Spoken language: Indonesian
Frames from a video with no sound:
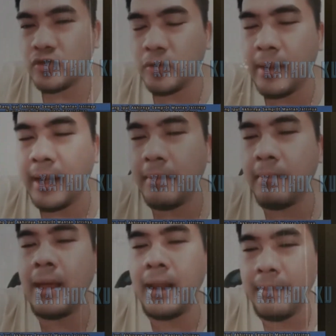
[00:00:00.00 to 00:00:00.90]
terus lu
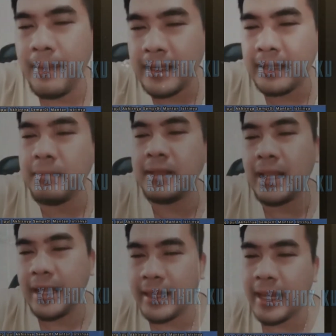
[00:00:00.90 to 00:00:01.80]
malah malah
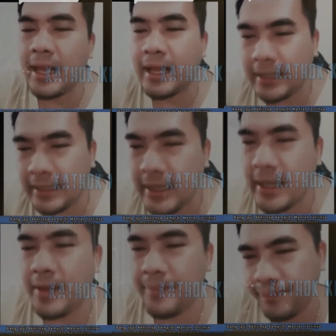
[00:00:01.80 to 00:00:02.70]
makin menyalah nyalahkan
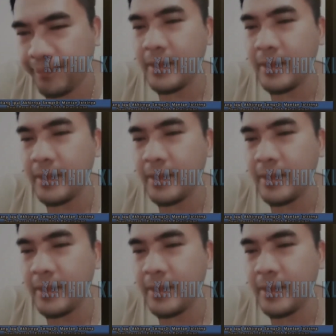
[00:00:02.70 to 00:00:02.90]
dia